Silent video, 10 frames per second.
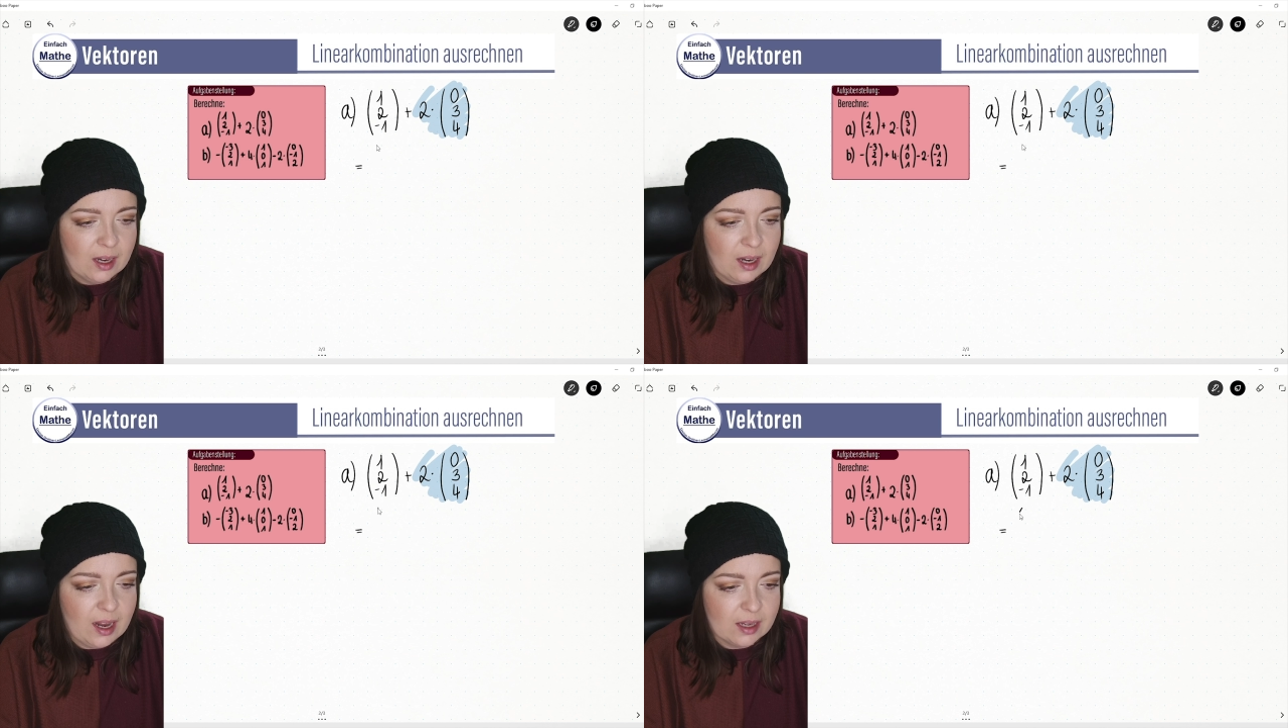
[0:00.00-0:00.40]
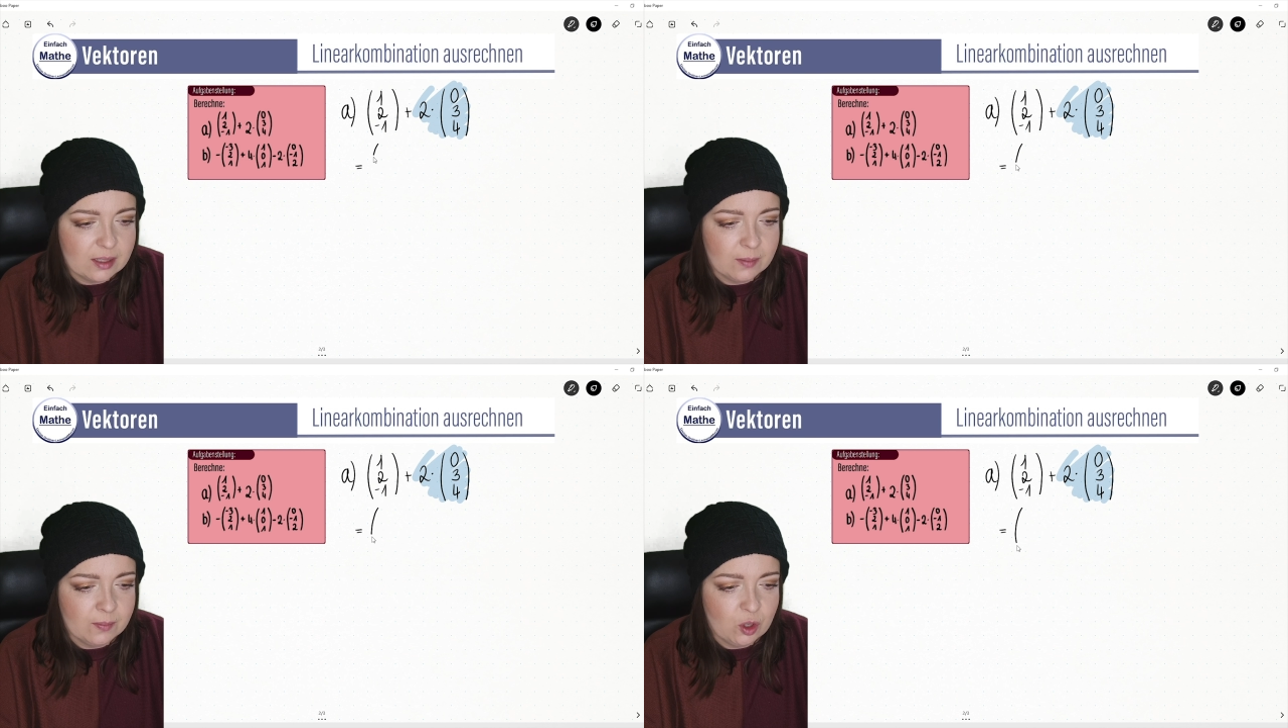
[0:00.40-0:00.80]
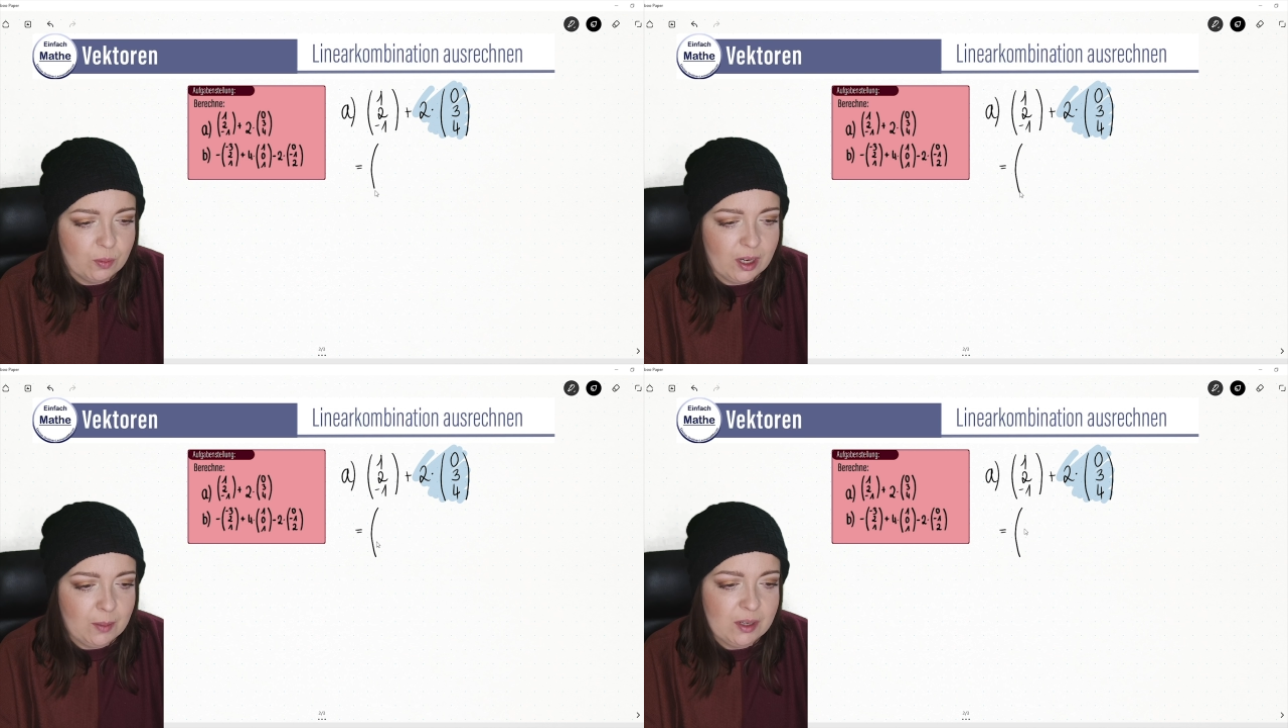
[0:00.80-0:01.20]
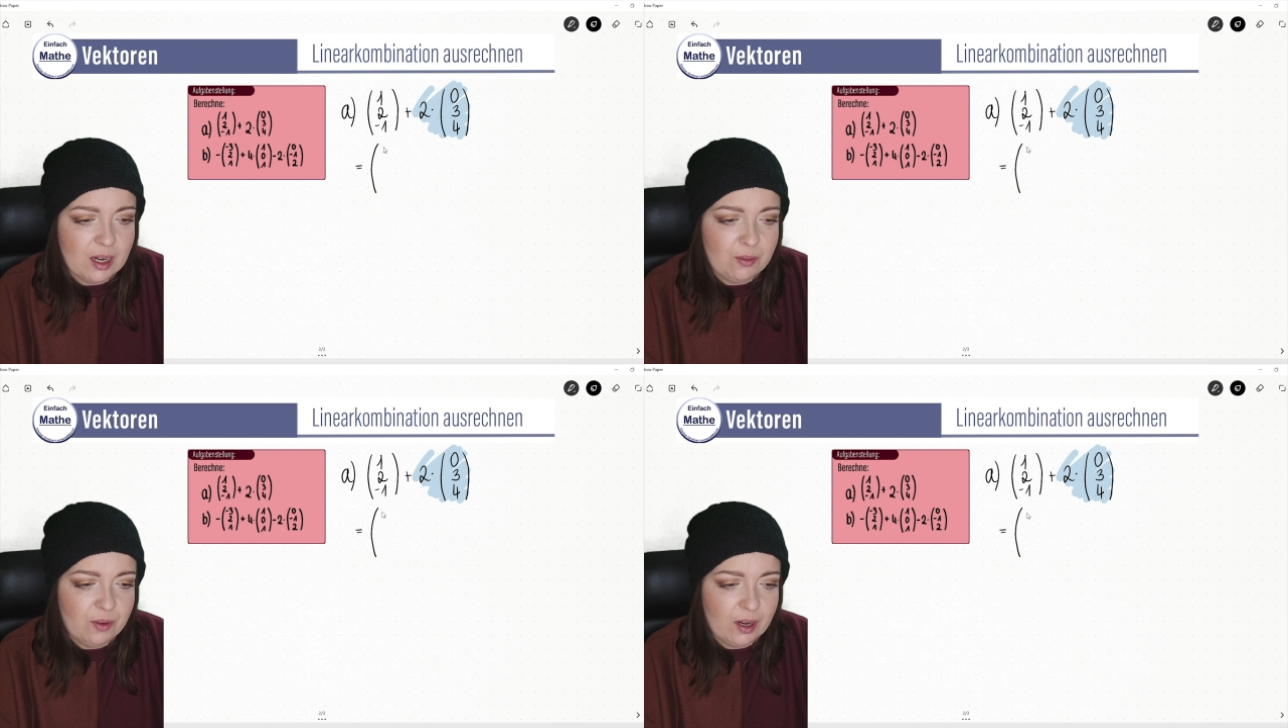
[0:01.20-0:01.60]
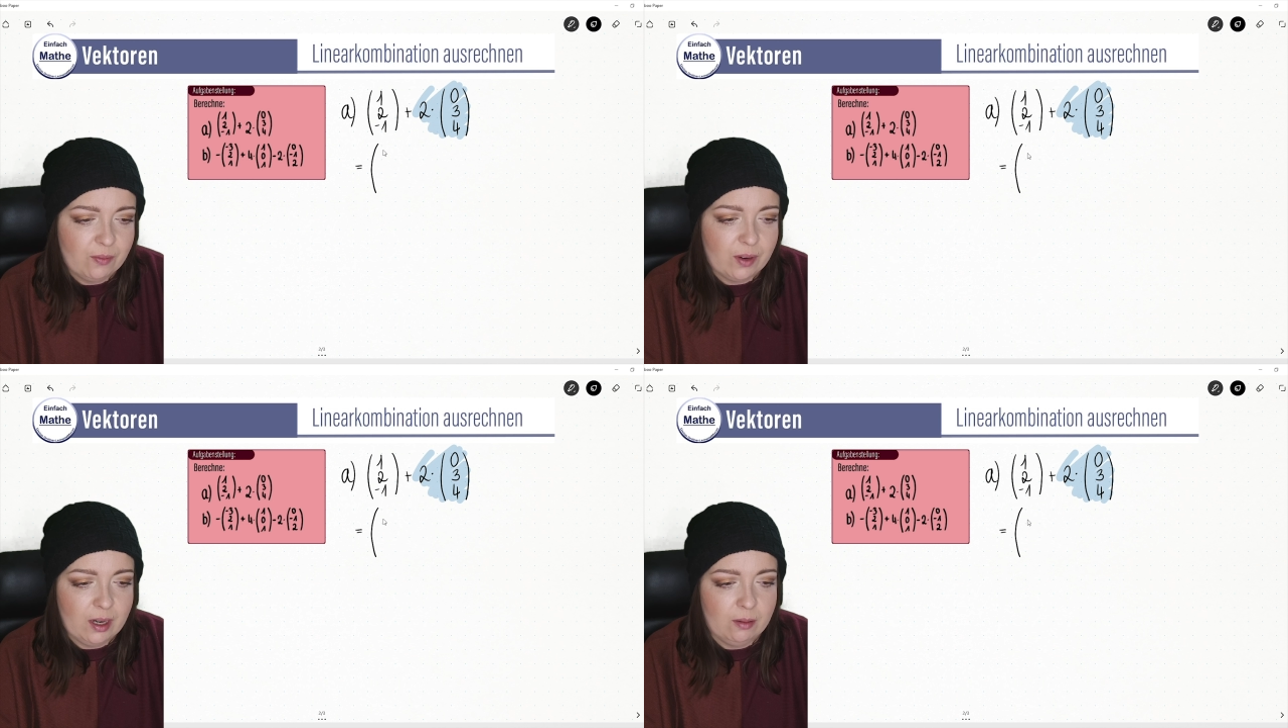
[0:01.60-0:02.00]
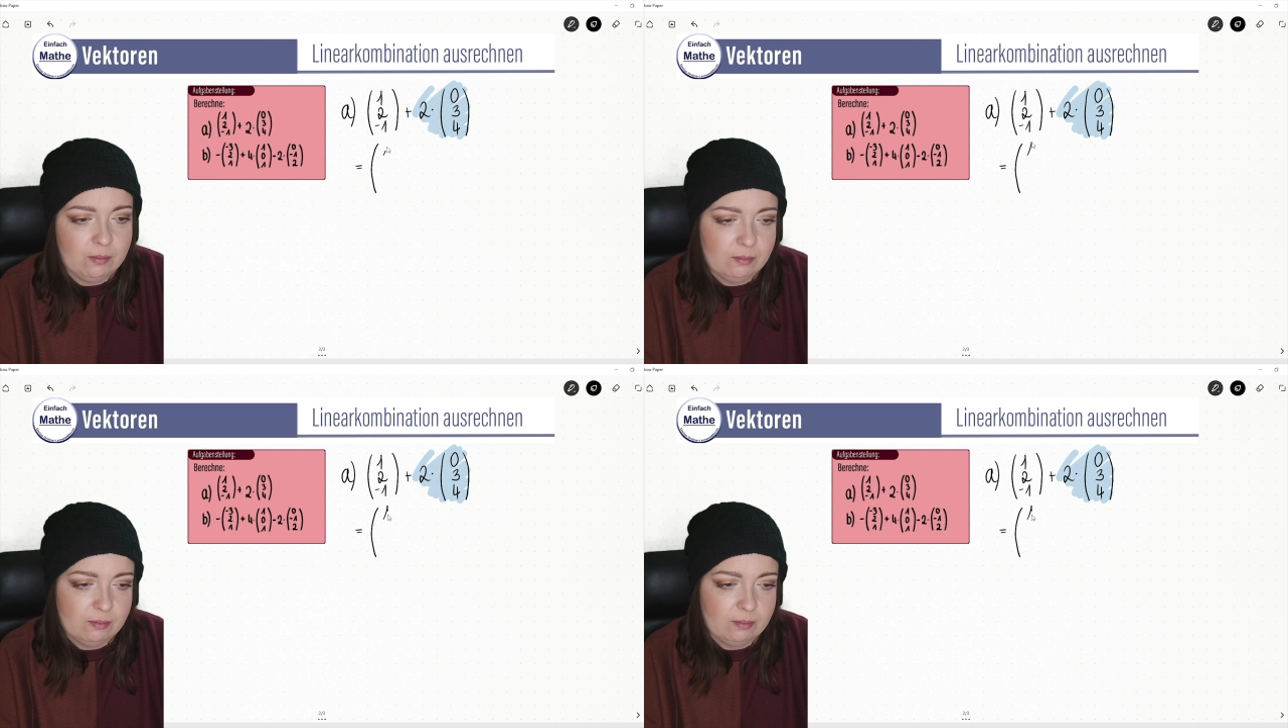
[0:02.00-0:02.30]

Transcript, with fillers: Den ersten übernehme ich einfach, weil